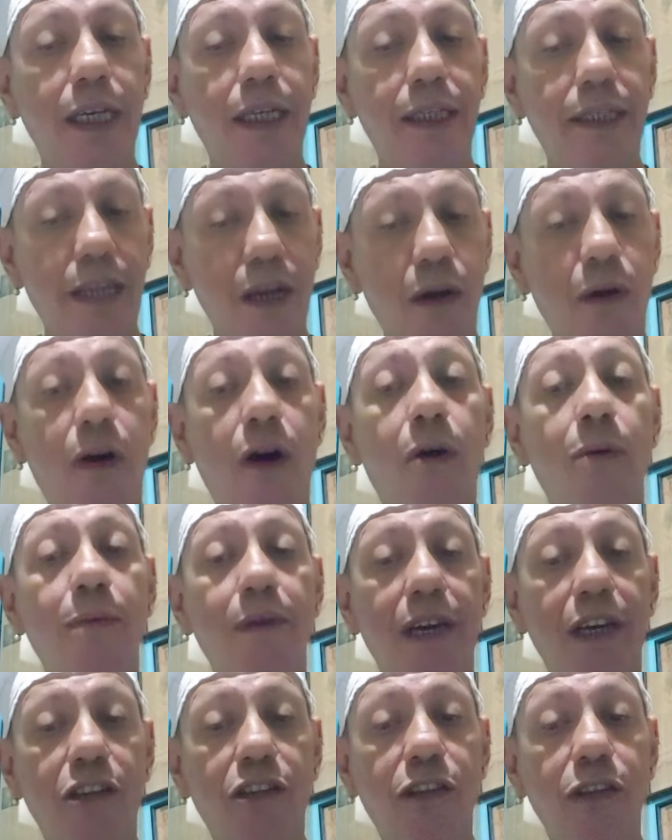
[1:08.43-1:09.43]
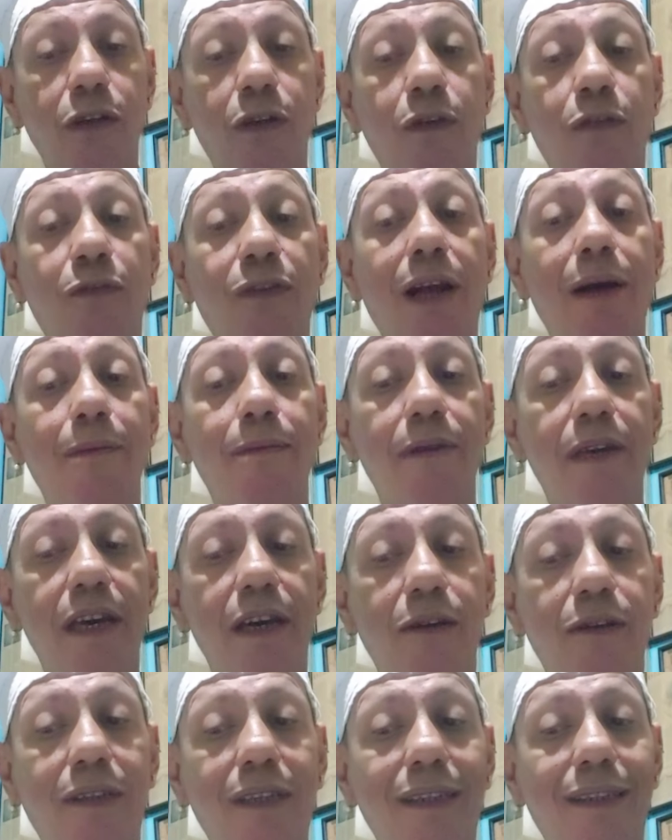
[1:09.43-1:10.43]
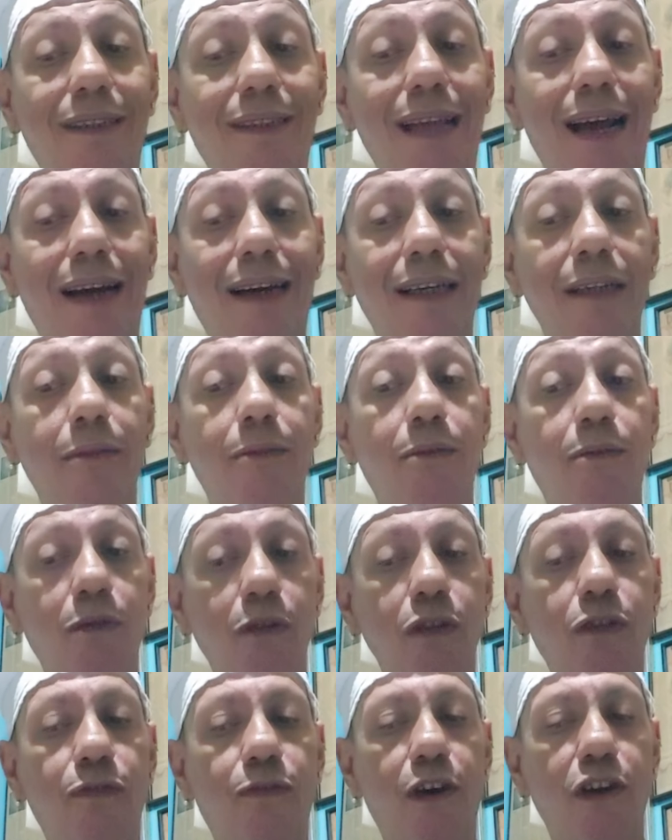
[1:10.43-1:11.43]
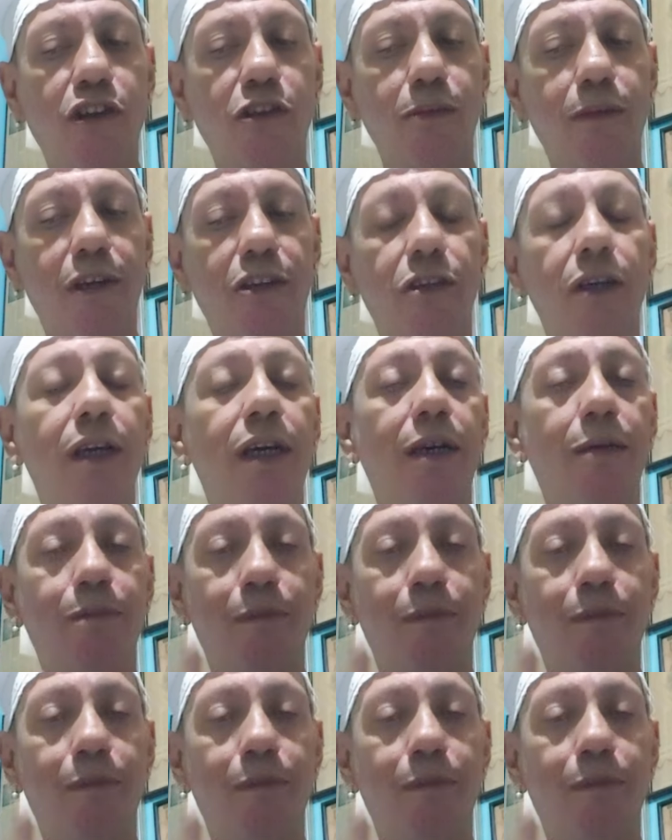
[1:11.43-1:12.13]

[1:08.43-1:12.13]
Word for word: deu realmente deu o Flamengo se destacando muito fortemente.